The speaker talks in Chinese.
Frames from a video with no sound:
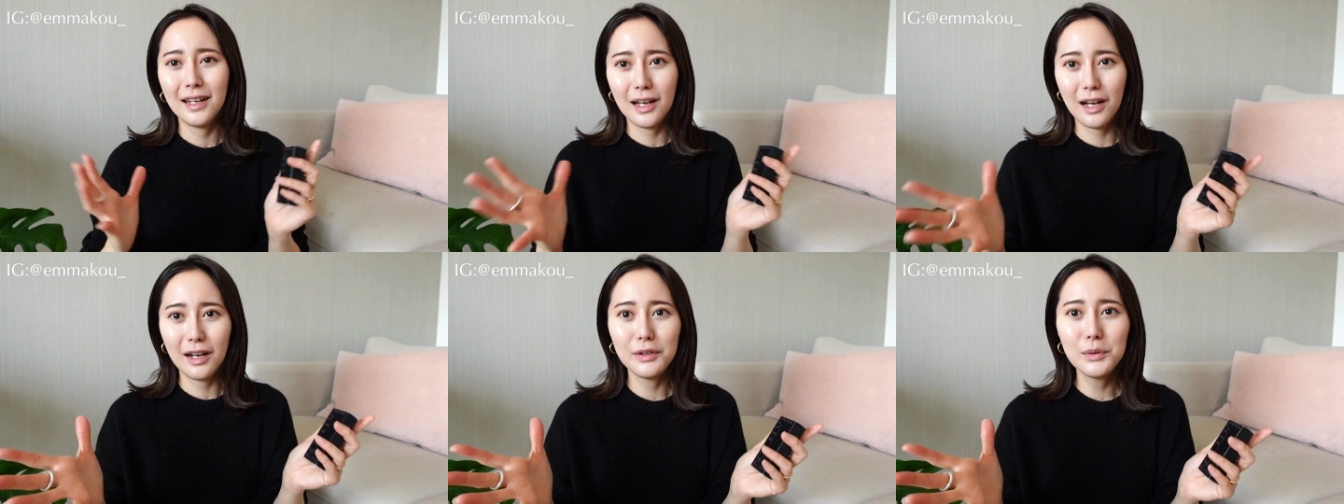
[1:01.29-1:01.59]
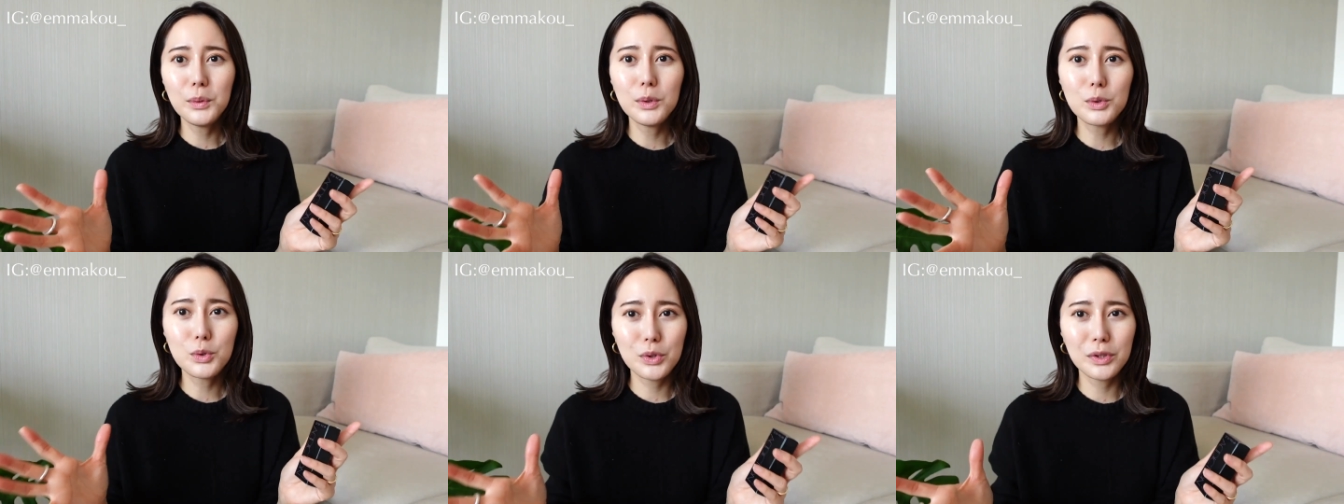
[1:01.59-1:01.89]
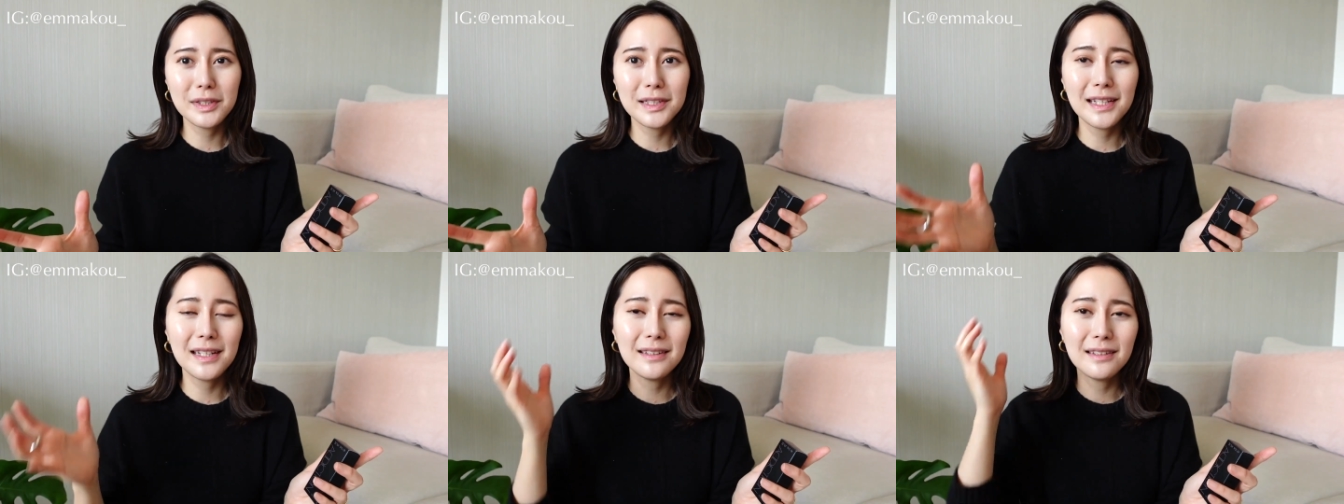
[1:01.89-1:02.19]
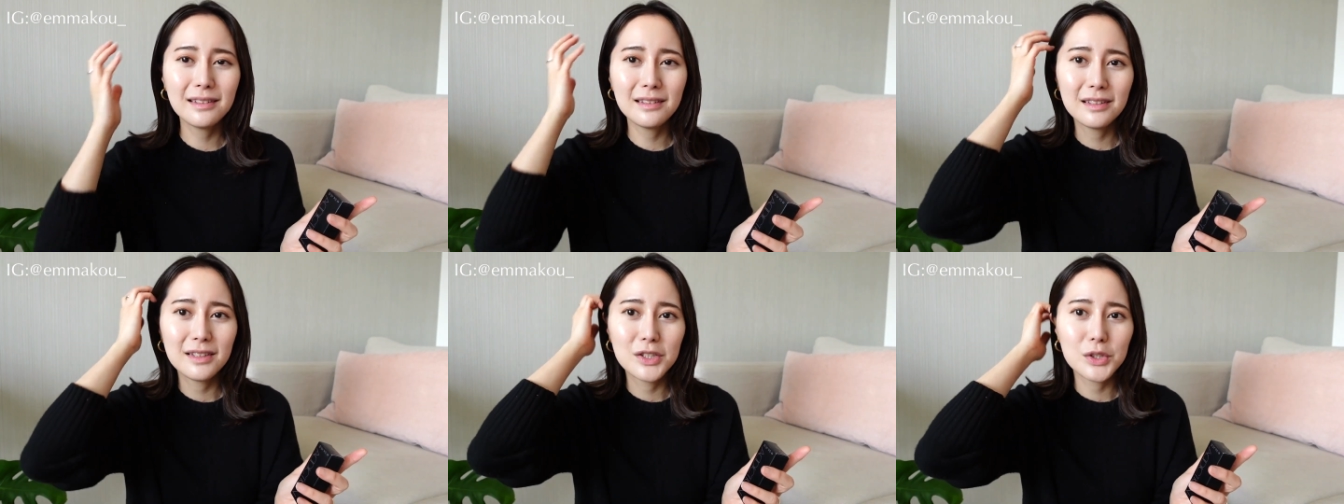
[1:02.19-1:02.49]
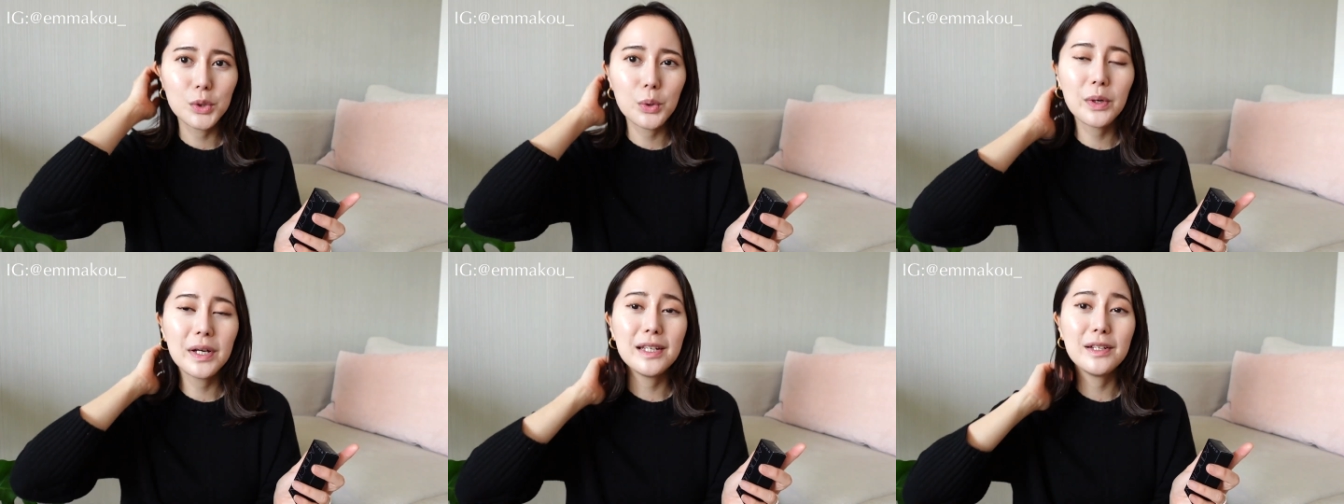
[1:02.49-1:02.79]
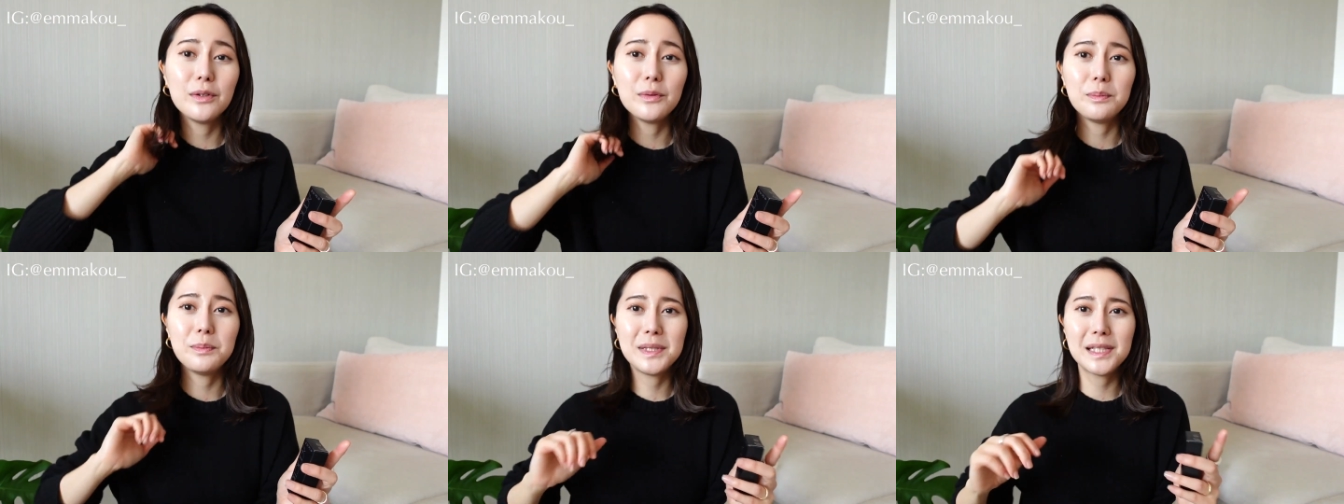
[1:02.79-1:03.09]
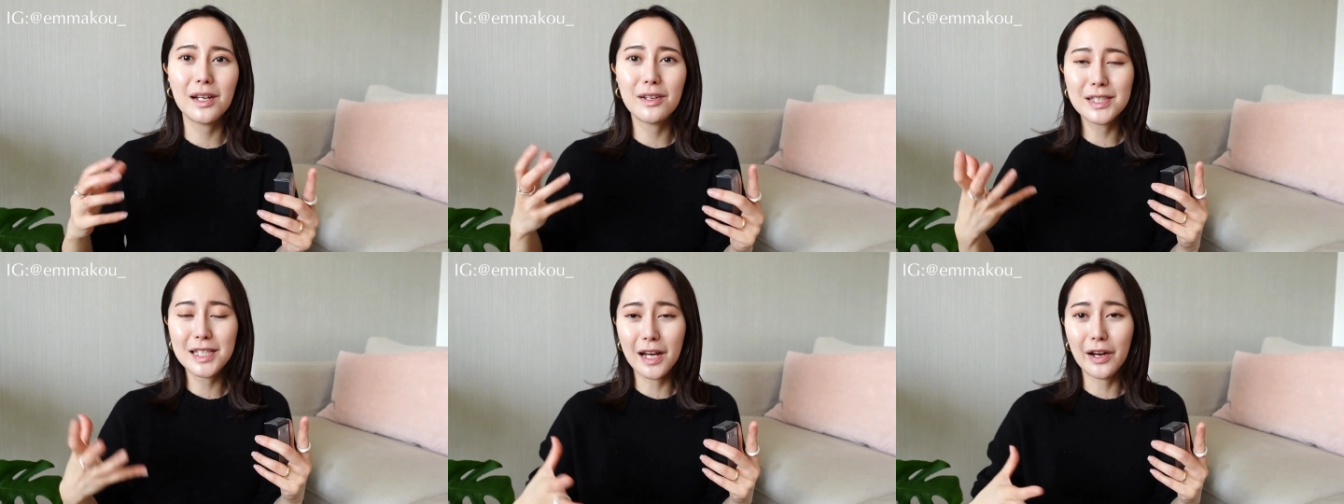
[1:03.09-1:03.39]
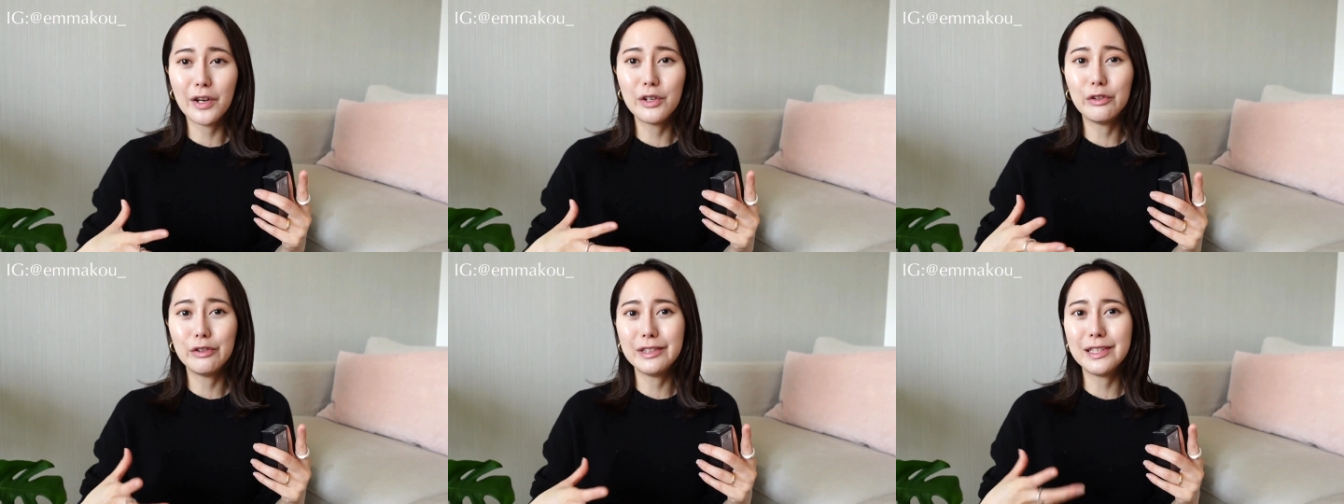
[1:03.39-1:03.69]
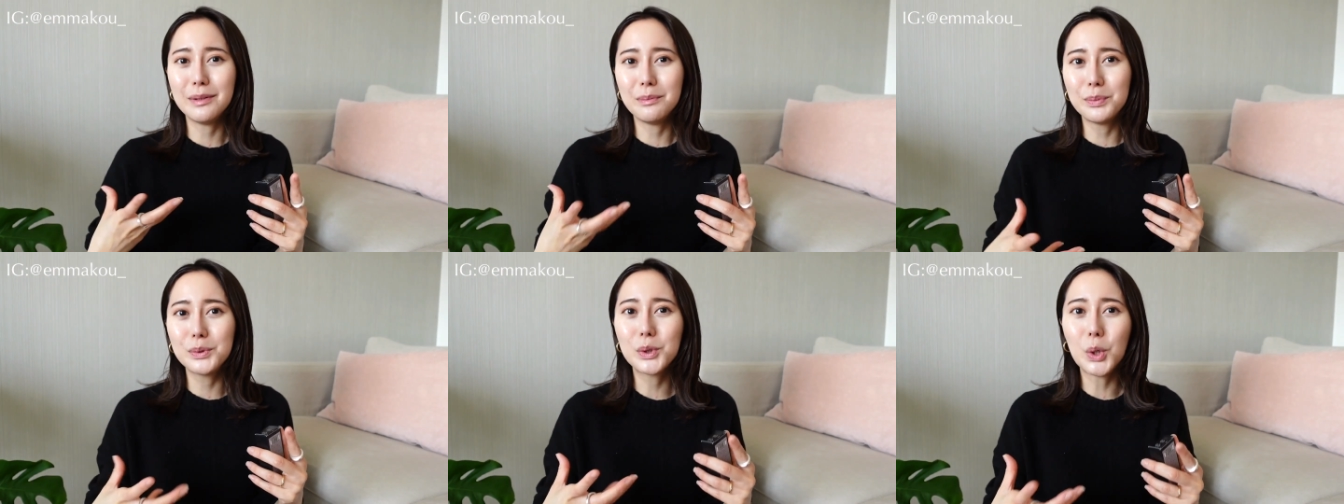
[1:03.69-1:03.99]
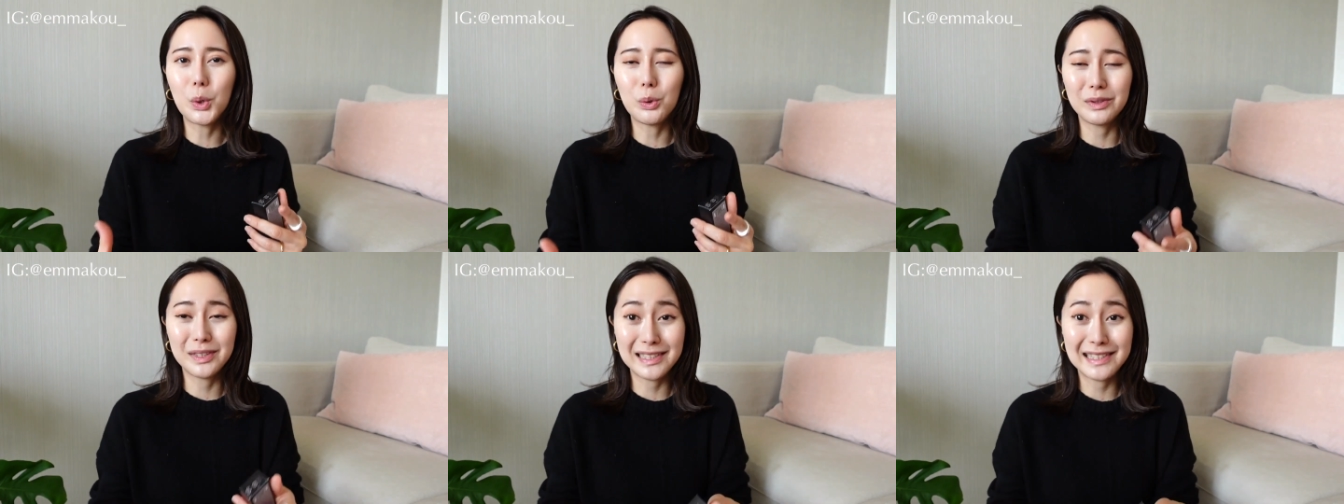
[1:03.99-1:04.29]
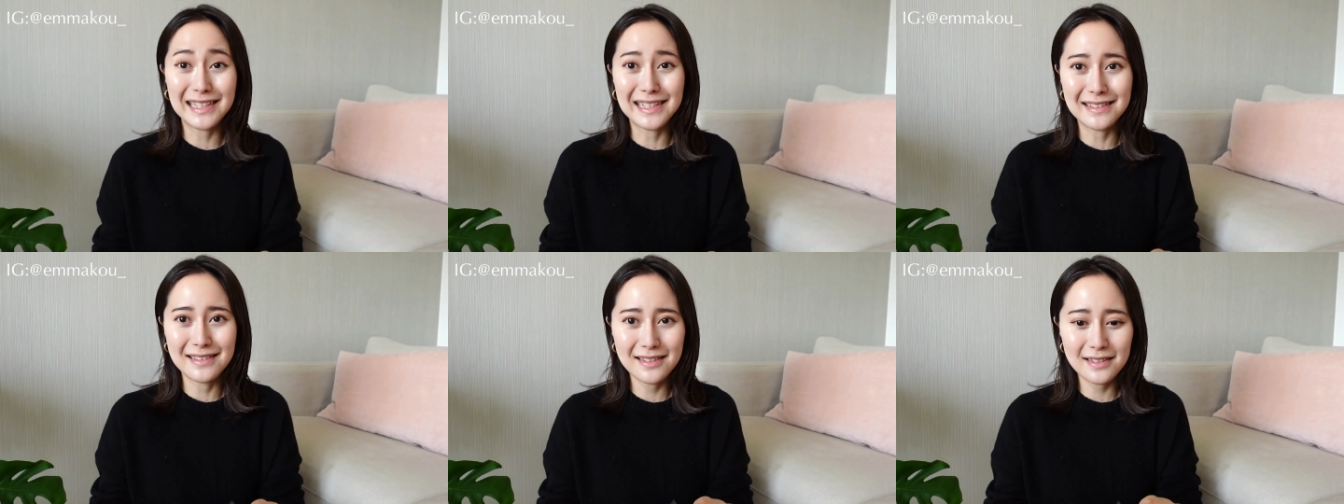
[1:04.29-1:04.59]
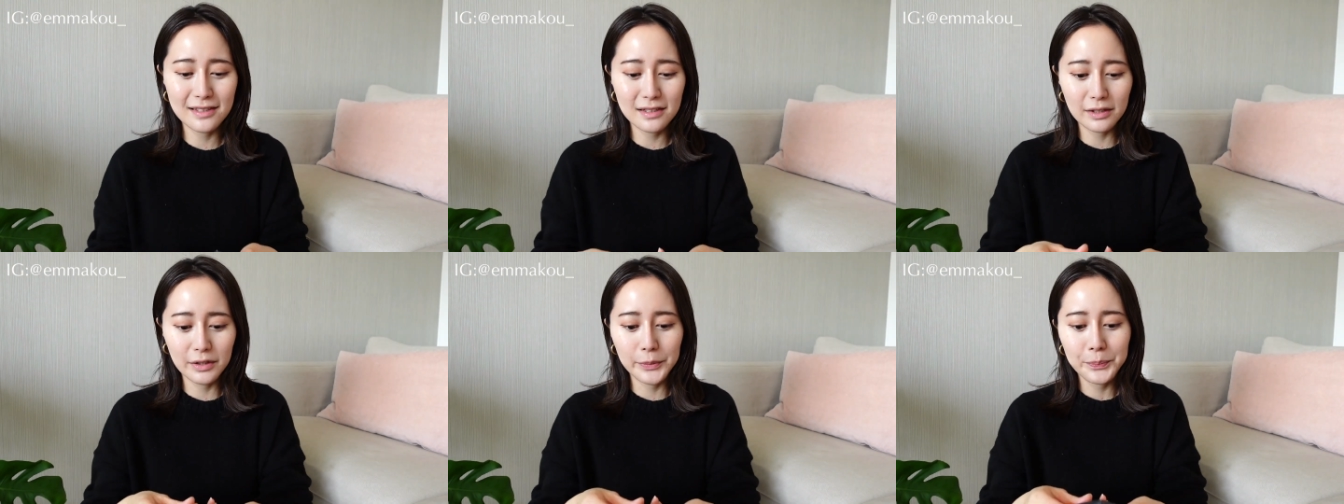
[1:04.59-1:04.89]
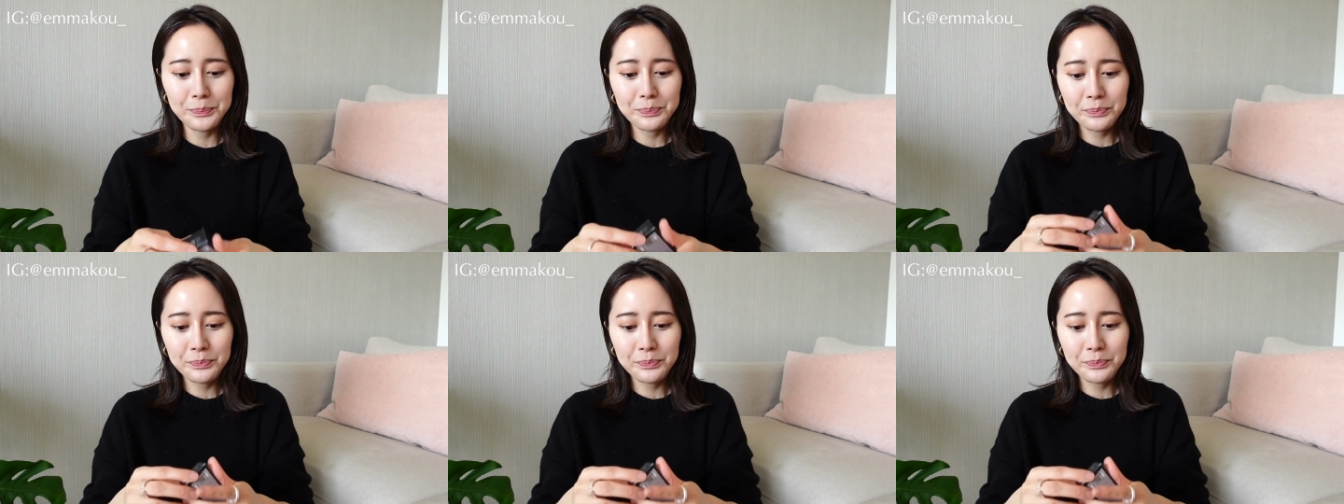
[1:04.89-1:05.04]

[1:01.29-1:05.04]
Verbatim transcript: 好，因为春天的呢，你就会有比较想要有一点不同的颜色。